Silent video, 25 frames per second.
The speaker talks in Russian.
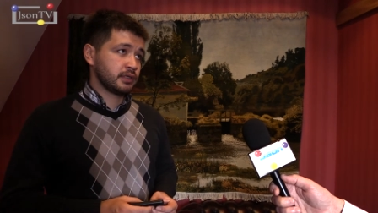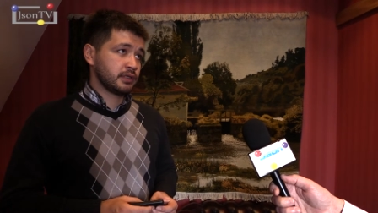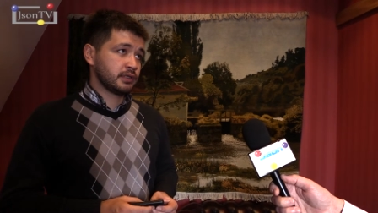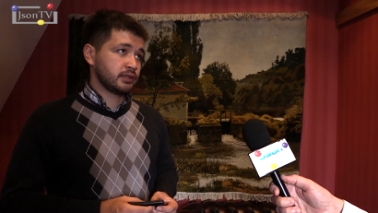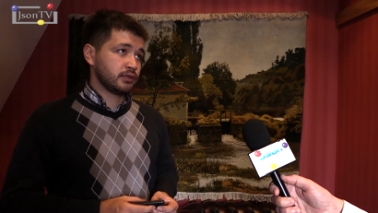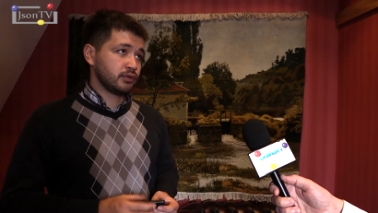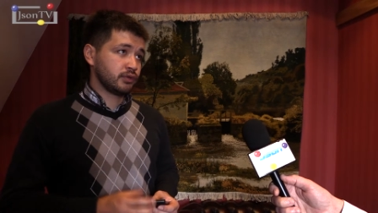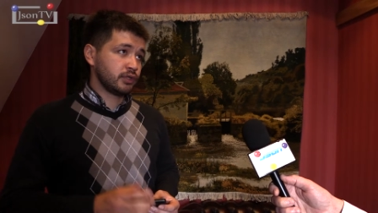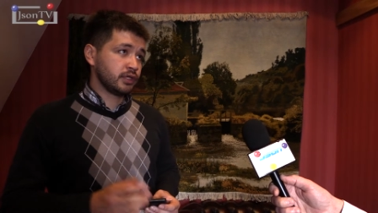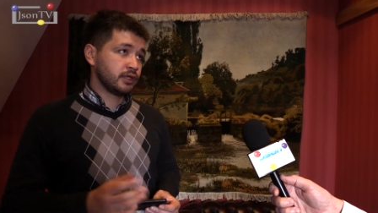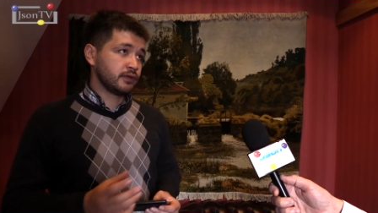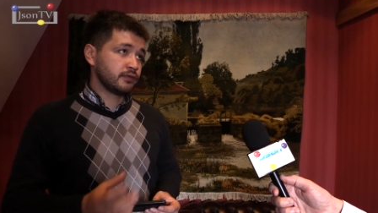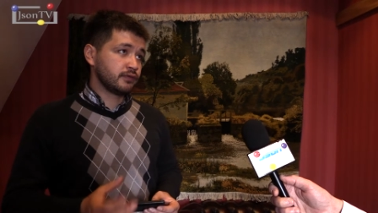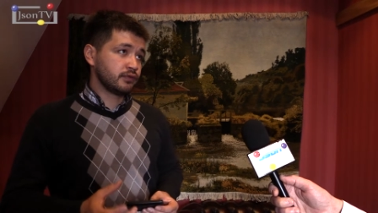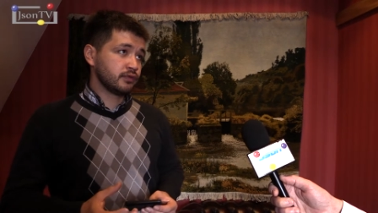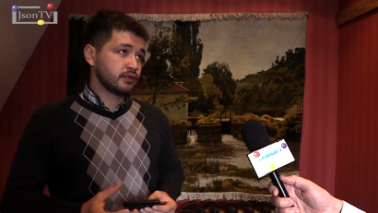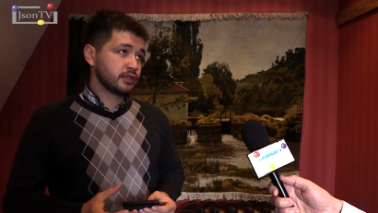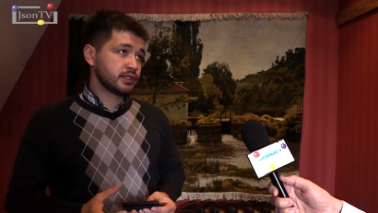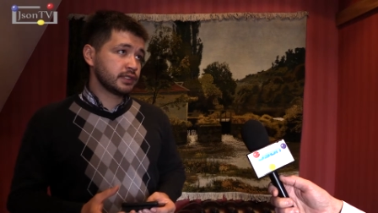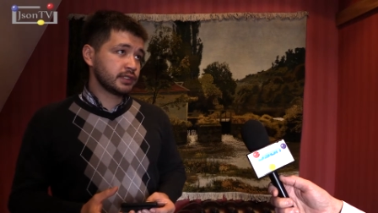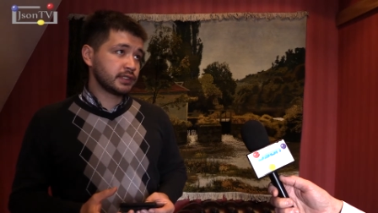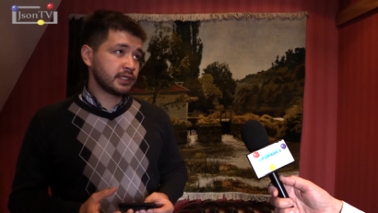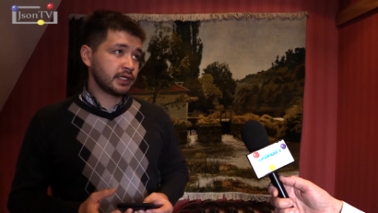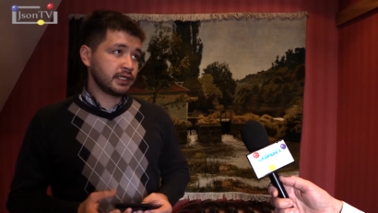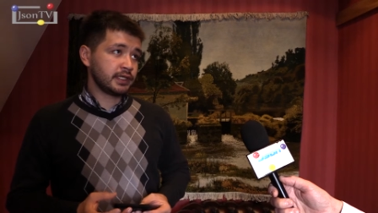а, другие
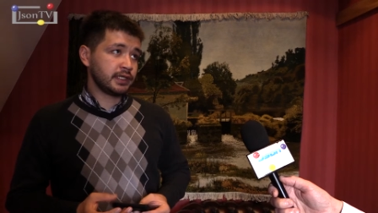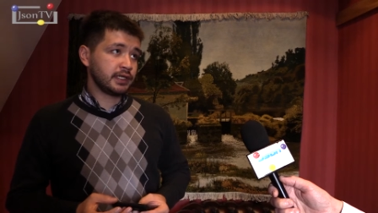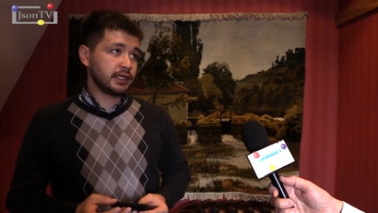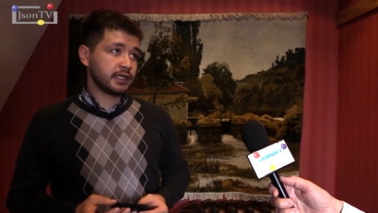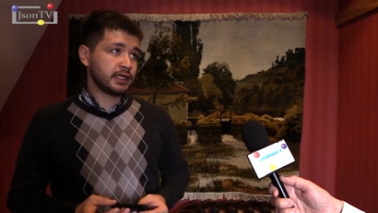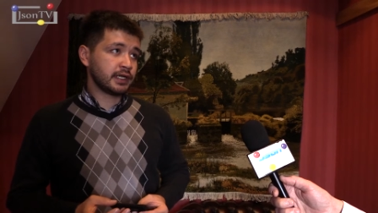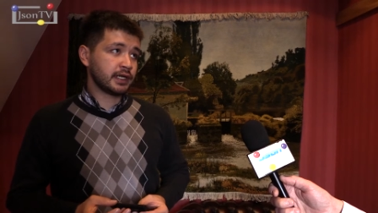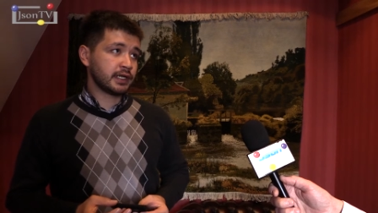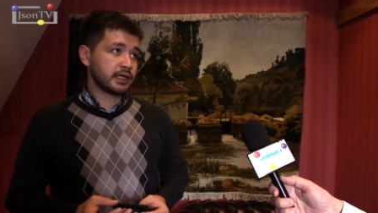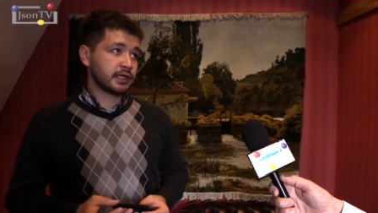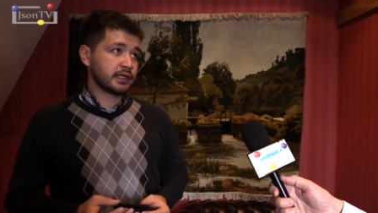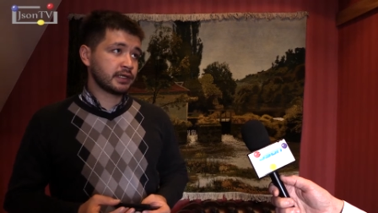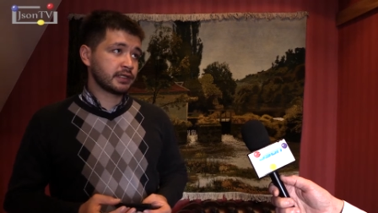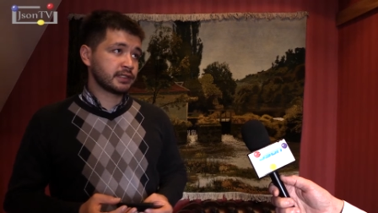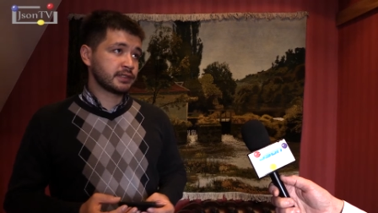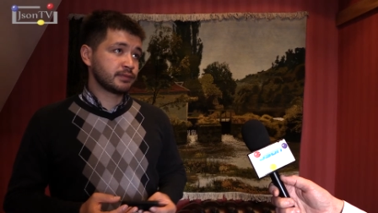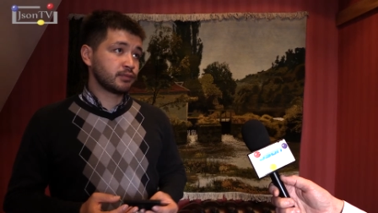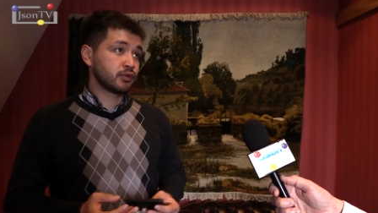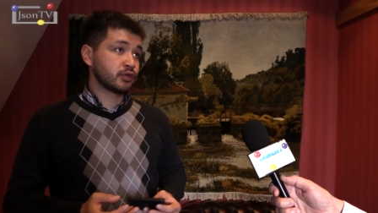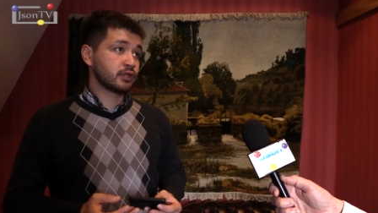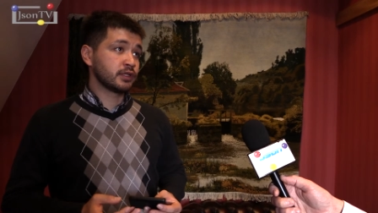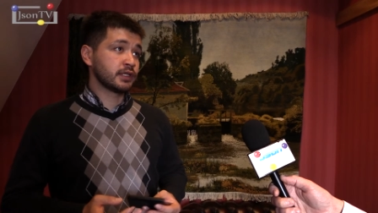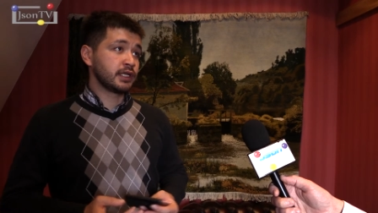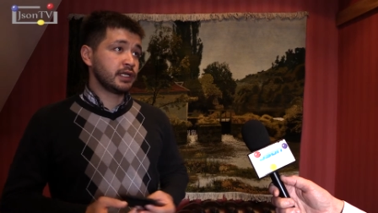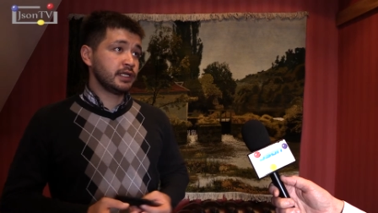функции, такие как э,
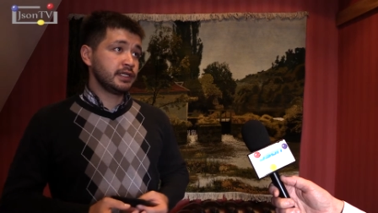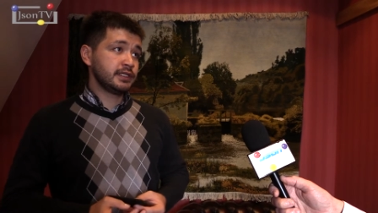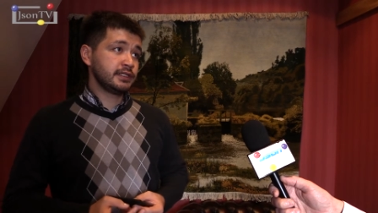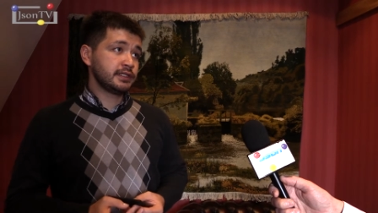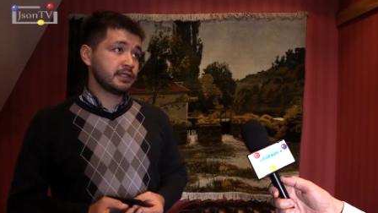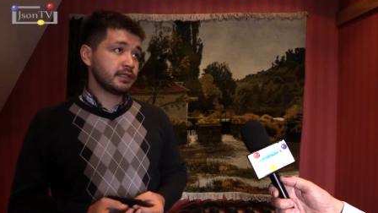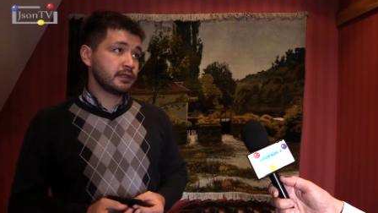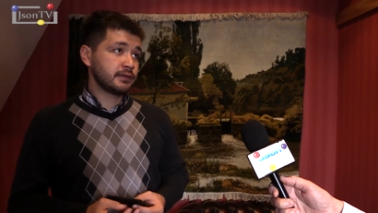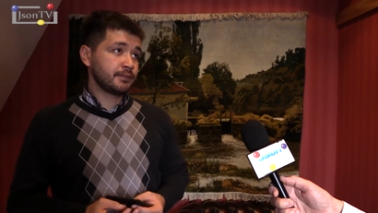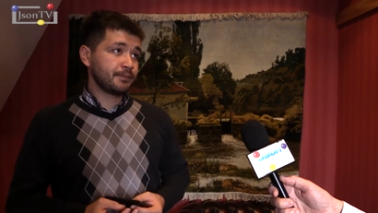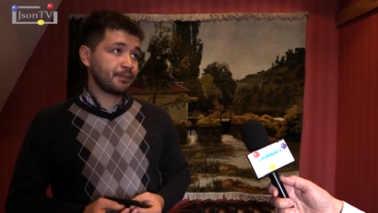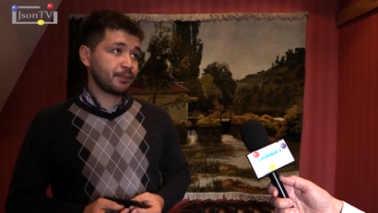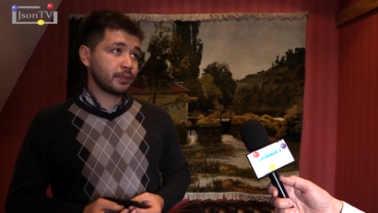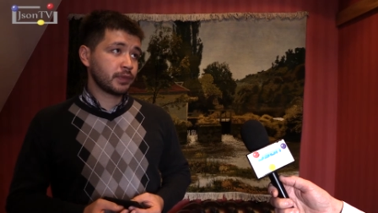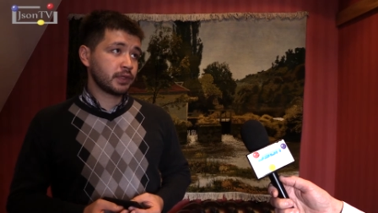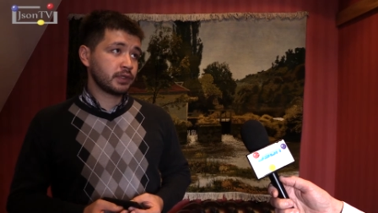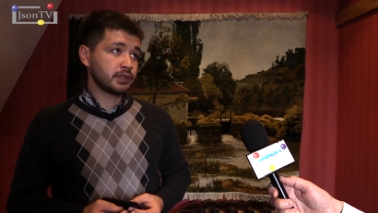сбор аналитики.